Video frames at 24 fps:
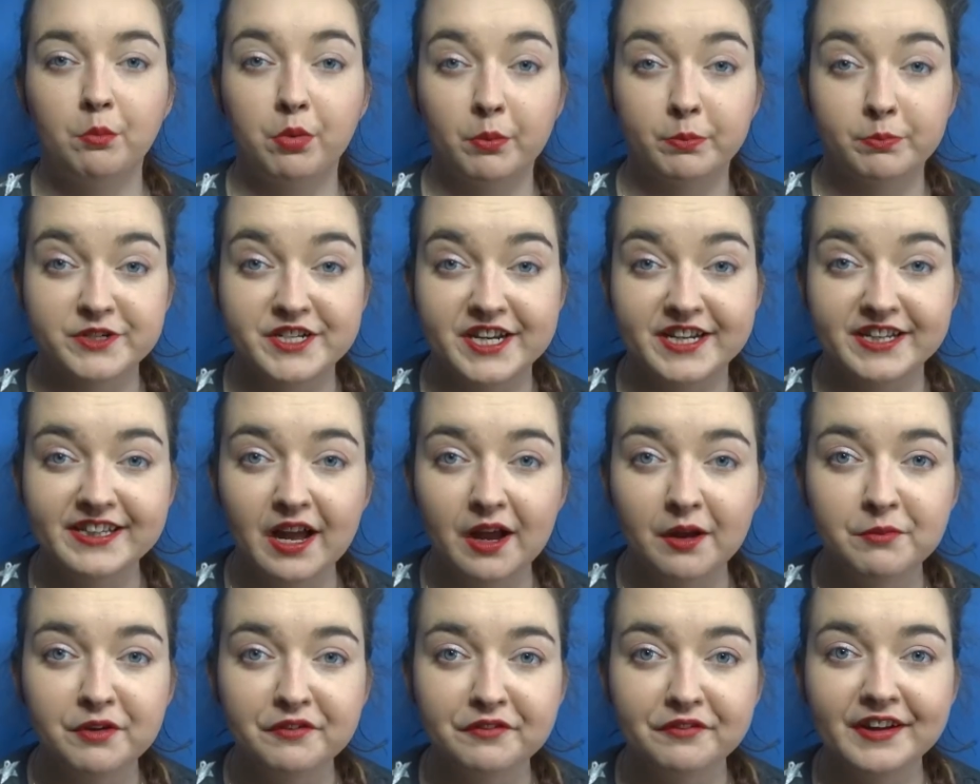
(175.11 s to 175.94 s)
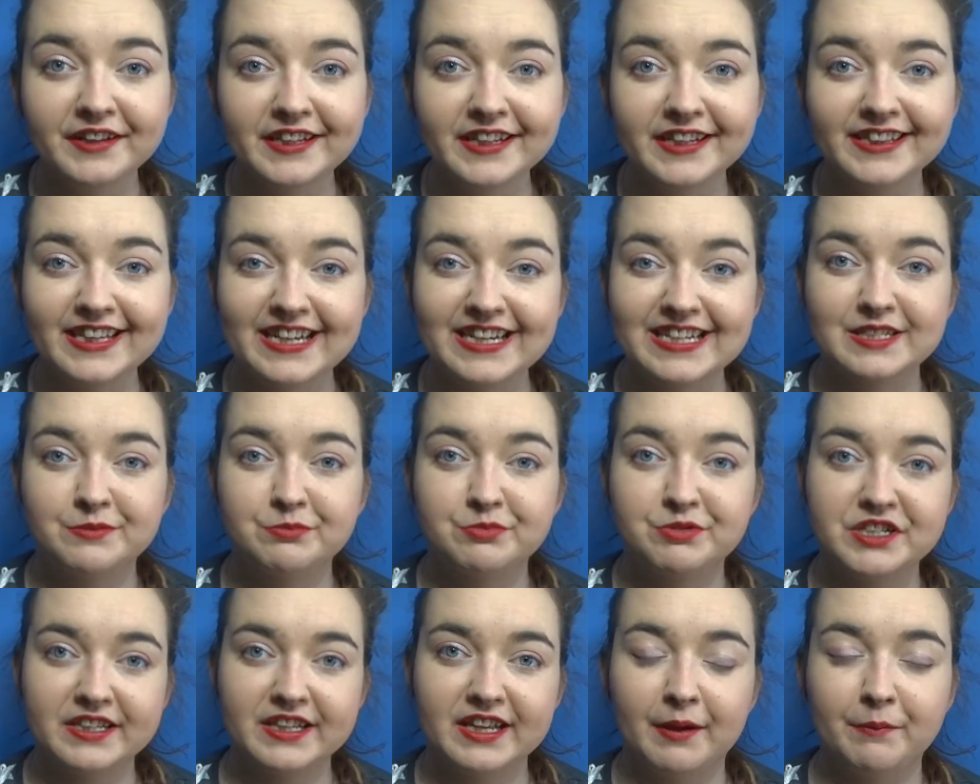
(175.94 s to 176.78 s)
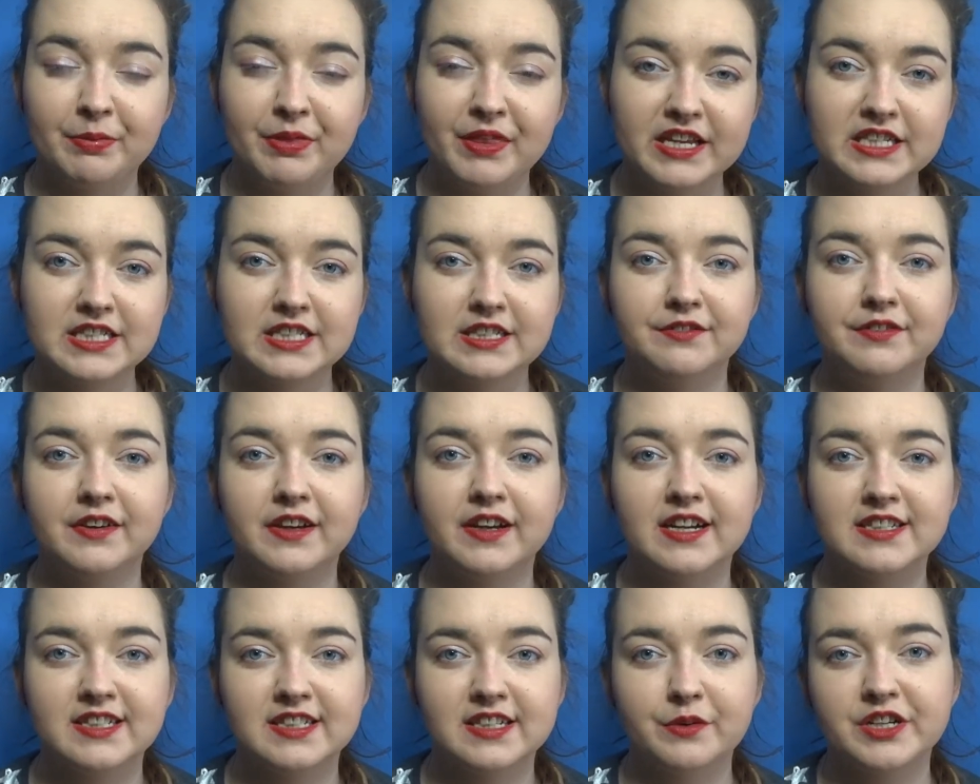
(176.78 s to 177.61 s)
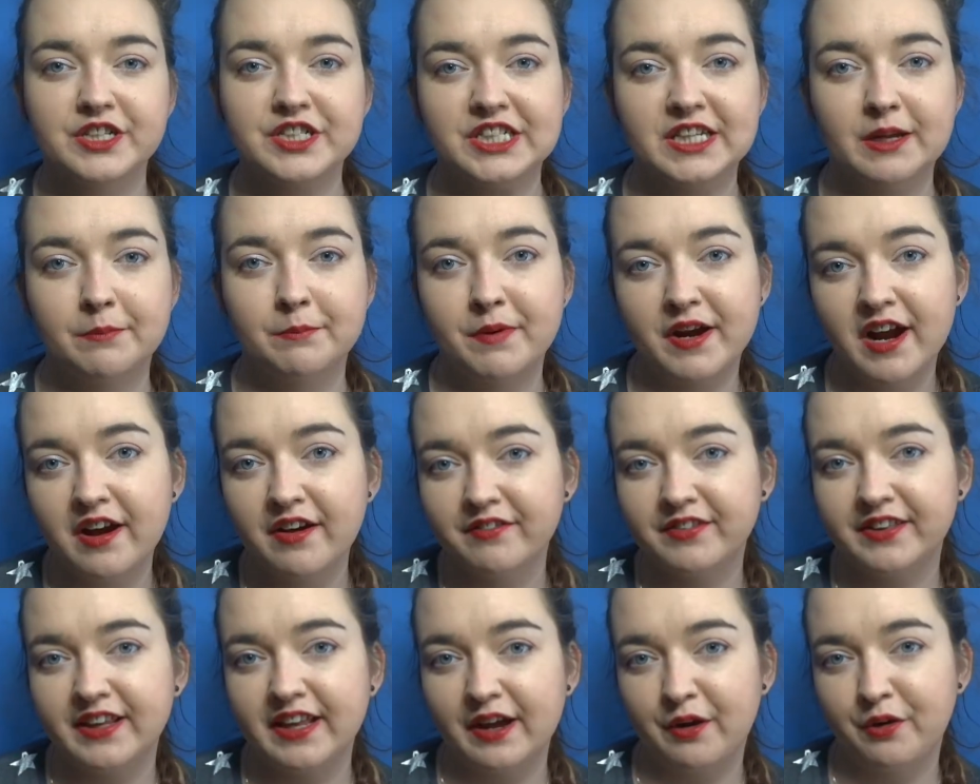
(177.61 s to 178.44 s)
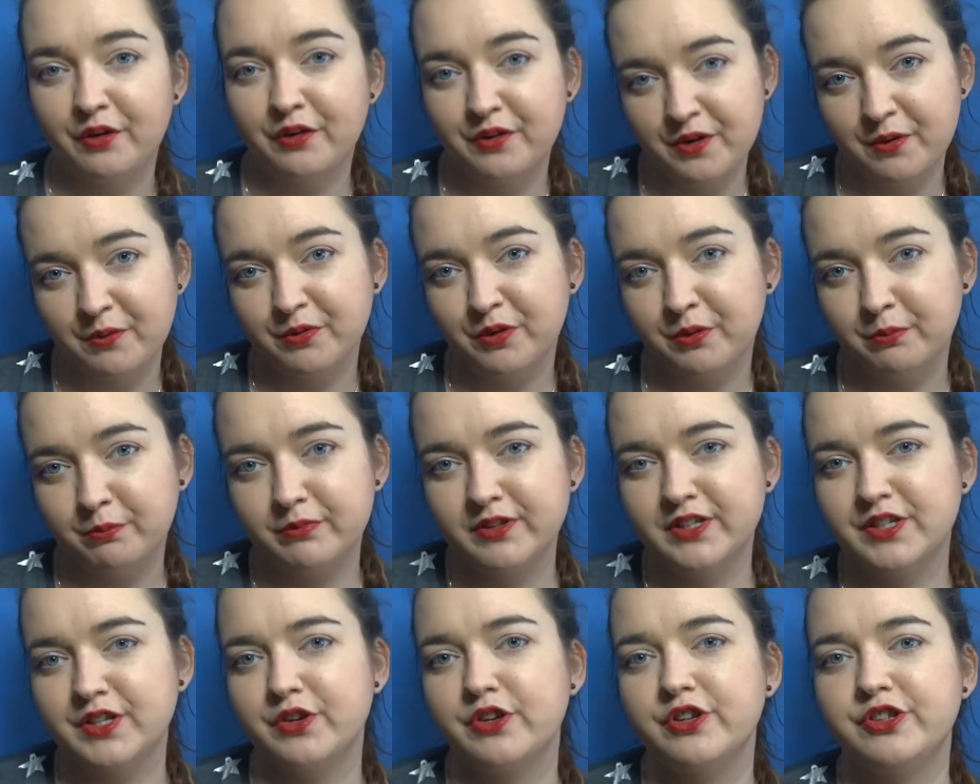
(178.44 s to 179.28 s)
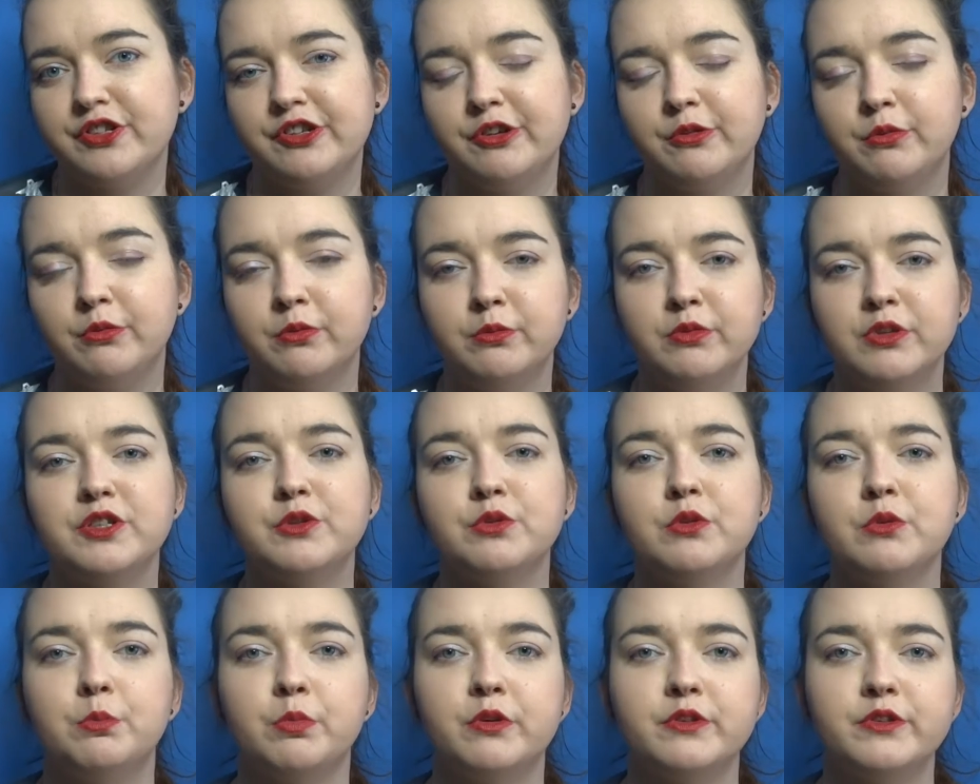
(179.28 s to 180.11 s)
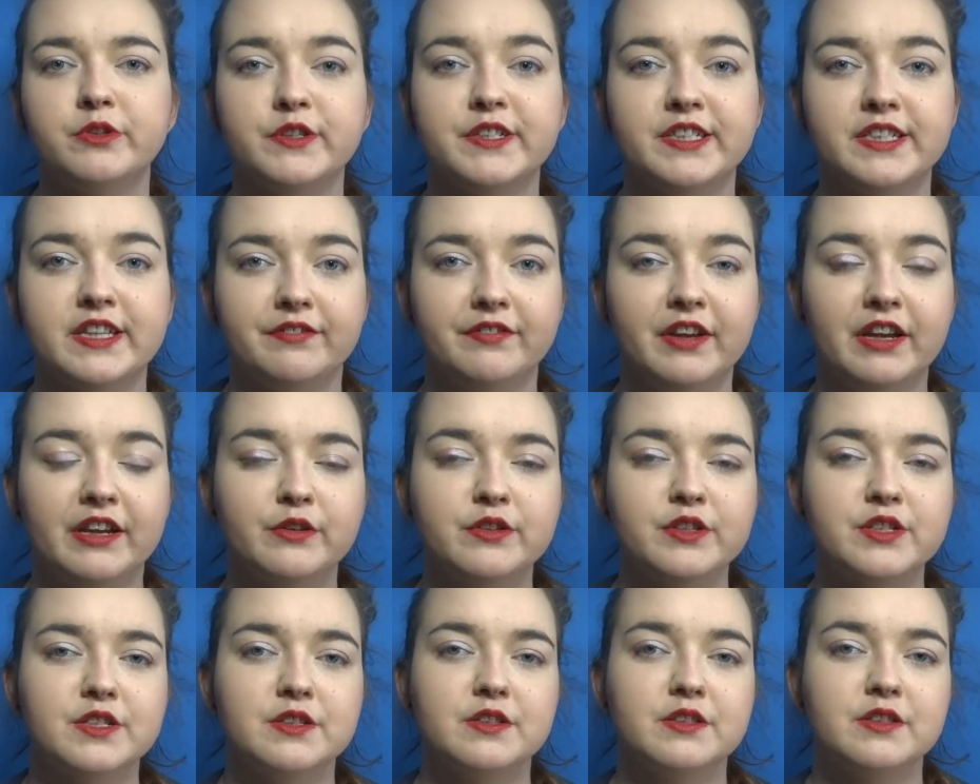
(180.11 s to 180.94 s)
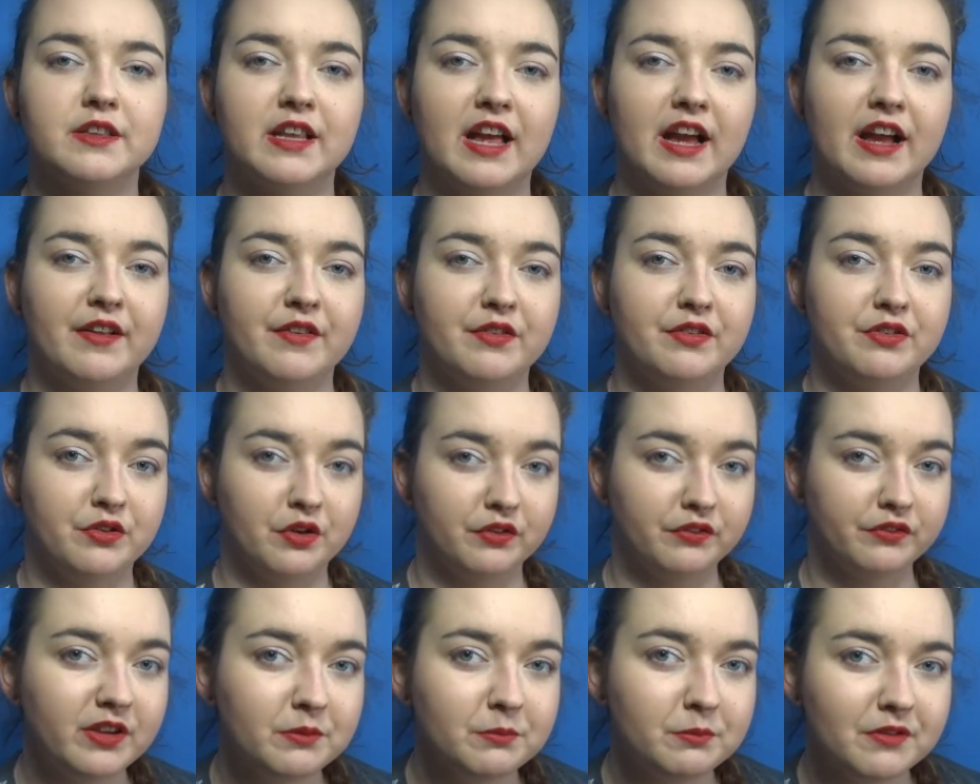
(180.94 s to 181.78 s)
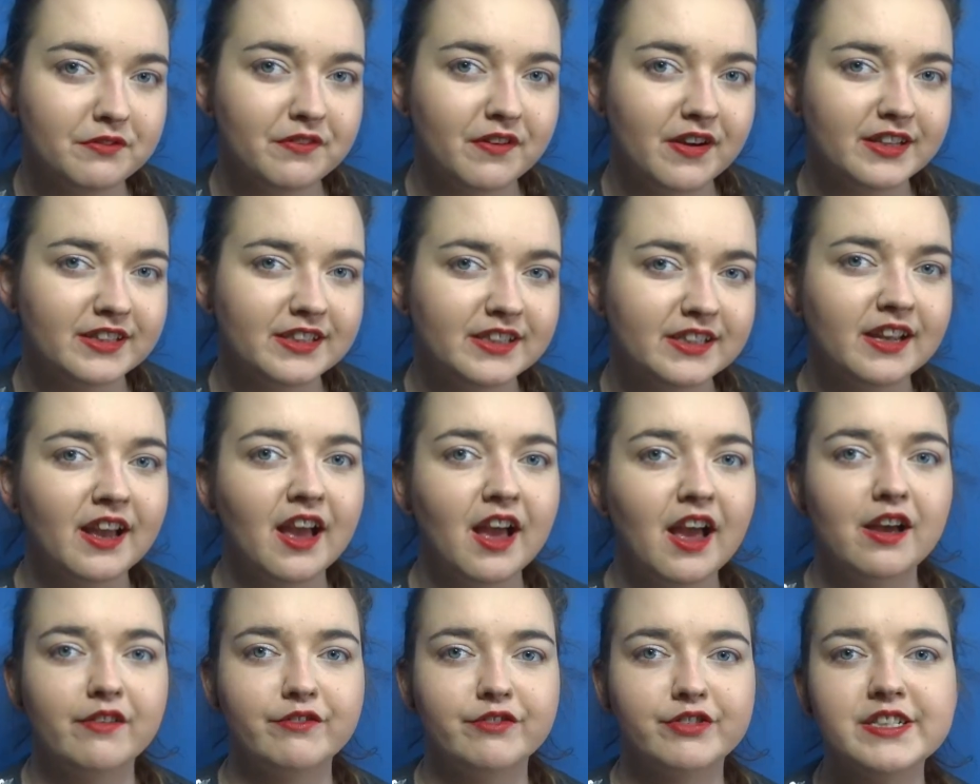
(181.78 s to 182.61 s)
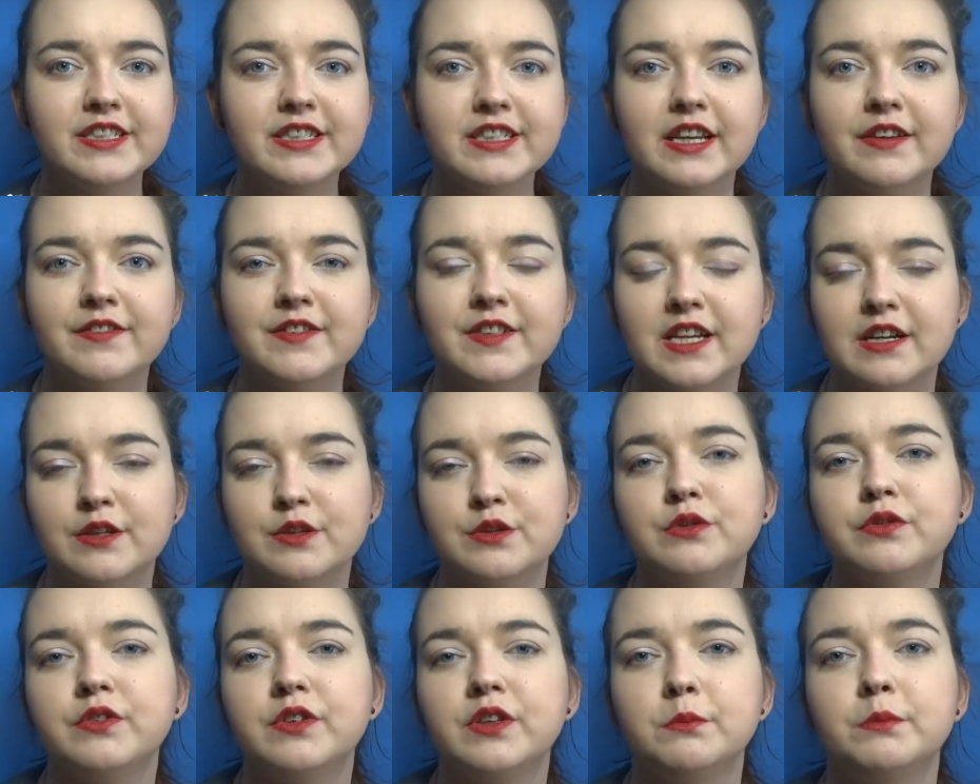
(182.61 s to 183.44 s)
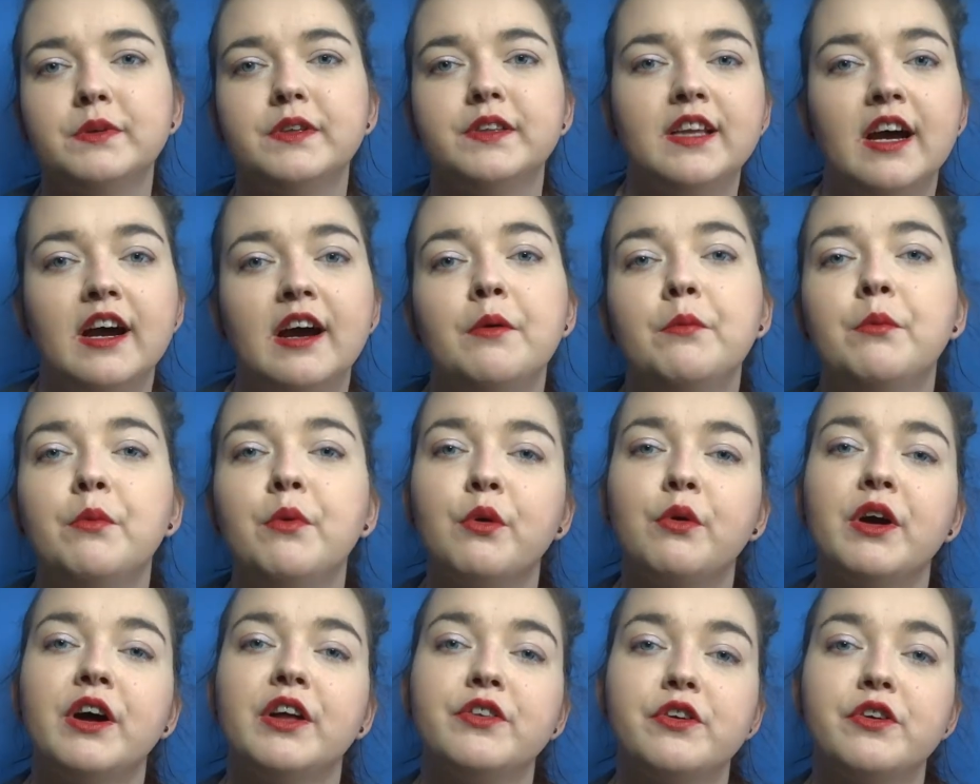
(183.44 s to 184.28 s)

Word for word: Poprzednia Mifanita sprzed amnezji wykazała się naprawdę ogromną bystrością umysłu, pozostawiając dla nowej Mifani wszystkie wskazówki, by ta mogła